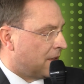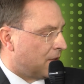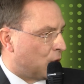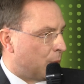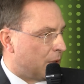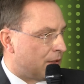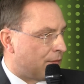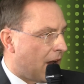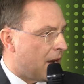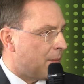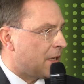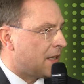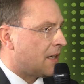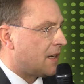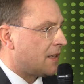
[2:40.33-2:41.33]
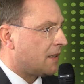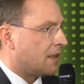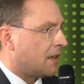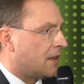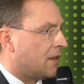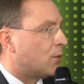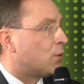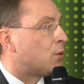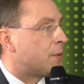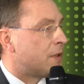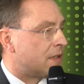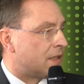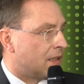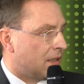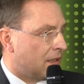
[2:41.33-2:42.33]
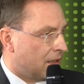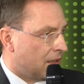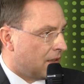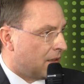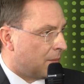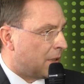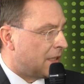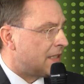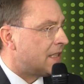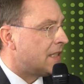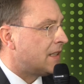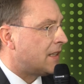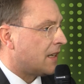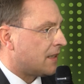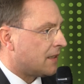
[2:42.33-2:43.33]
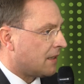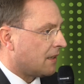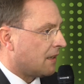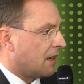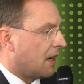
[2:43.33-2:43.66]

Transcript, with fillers: du bist Feinmechaniker und du bist Medizintechniker.